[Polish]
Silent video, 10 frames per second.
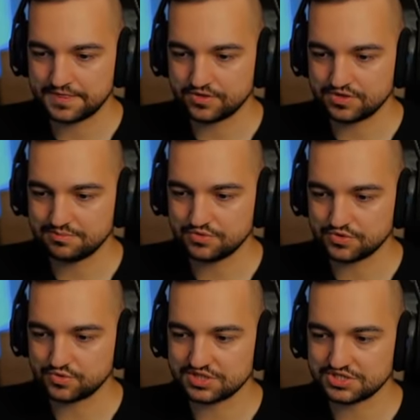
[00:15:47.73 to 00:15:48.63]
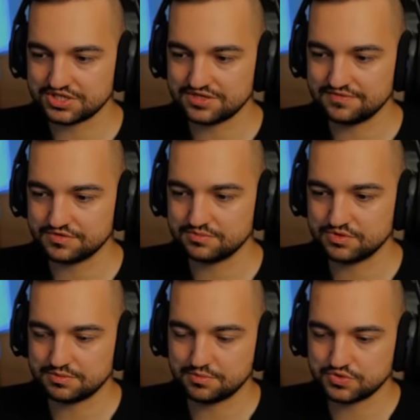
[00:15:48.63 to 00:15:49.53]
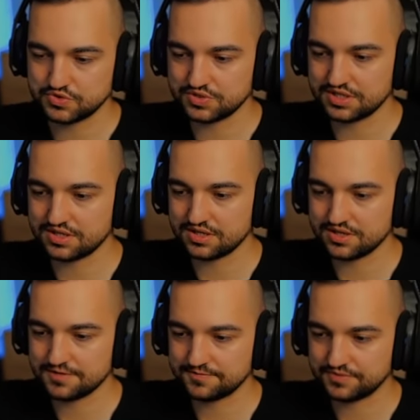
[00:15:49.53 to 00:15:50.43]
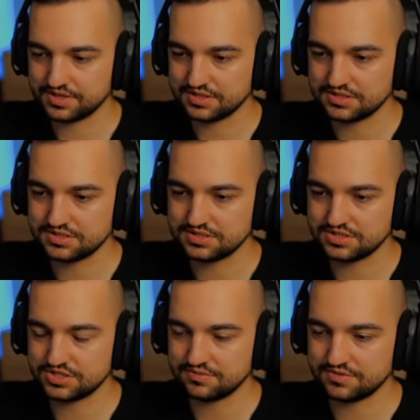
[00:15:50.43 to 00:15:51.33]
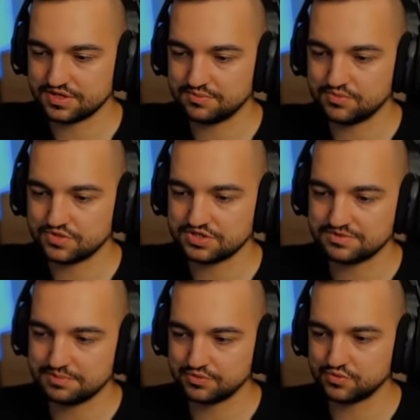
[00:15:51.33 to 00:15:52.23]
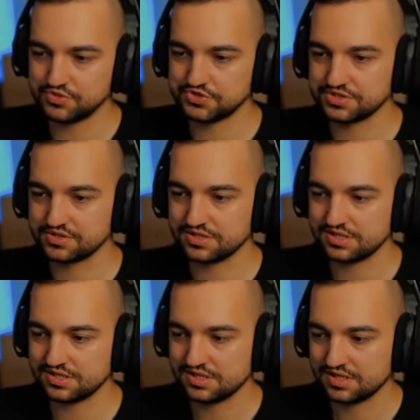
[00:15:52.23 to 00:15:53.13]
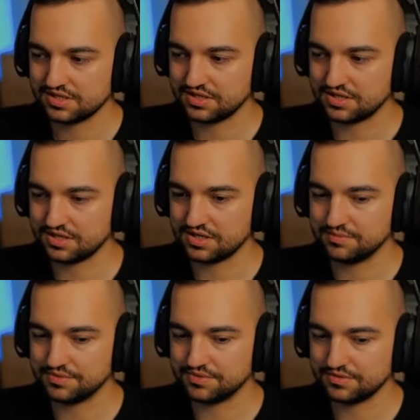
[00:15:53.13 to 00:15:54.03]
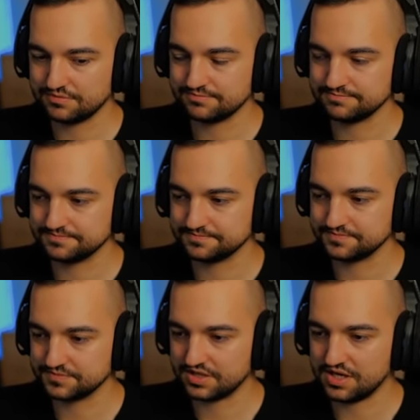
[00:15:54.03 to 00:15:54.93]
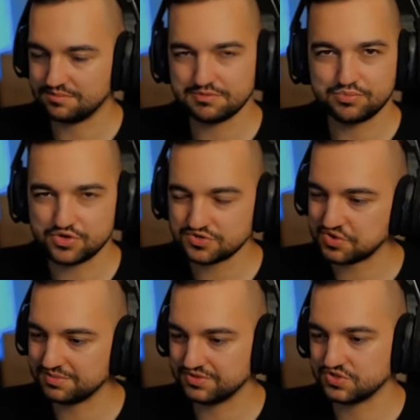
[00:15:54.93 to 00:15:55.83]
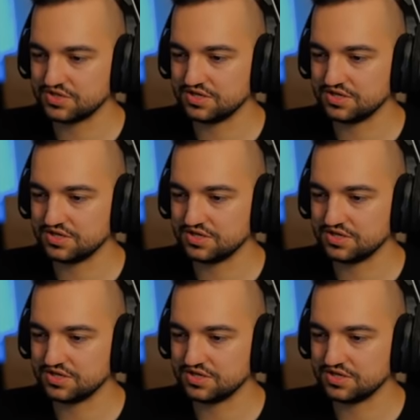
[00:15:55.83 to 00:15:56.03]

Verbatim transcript: to nie było tutaj żadnej wody, była po prostu taka, mm, ciem, takie było ciemne podłoże, no nie? Takie jakby, mm, takie jakby błoto albo coś